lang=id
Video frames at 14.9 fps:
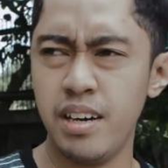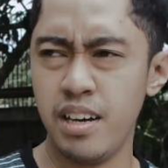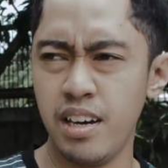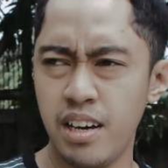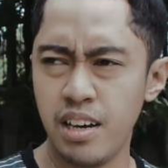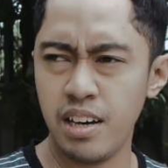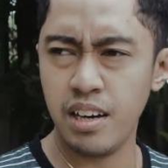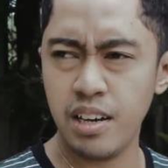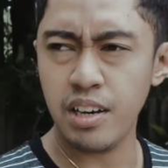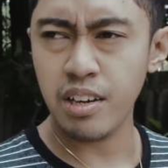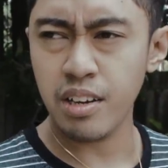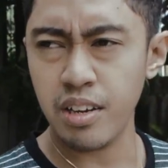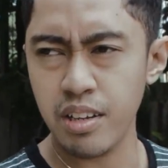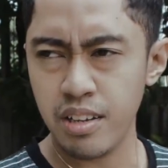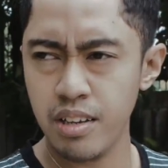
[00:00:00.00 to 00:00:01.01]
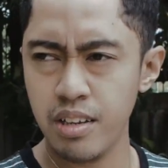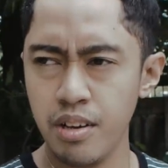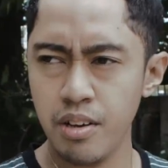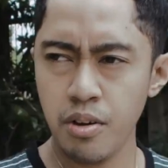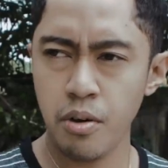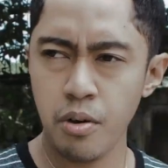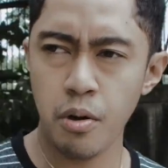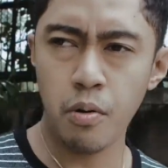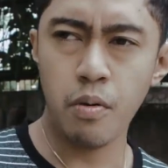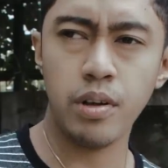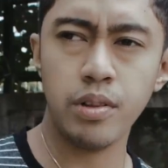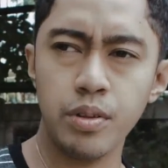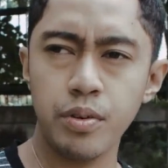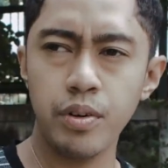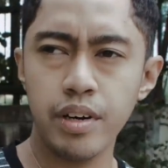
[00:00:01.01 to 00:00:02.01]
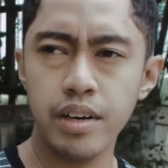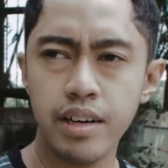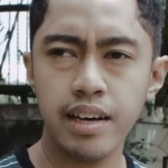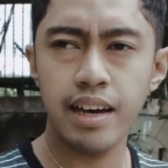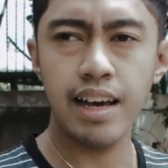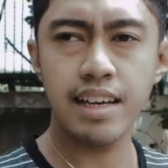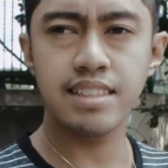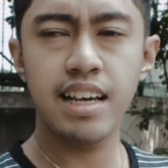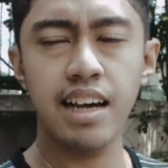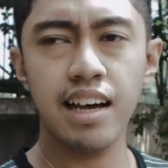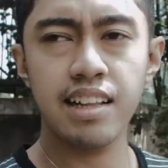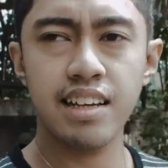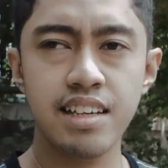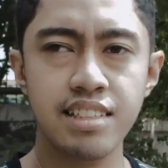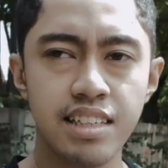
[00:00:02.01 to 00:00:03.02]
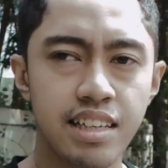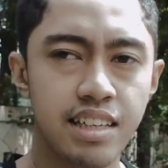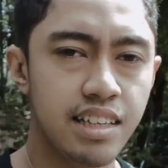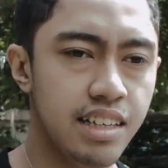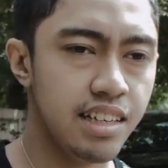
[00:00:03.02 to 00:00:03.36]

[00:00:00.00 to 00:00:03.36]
uh, waktu gue SD katanya sih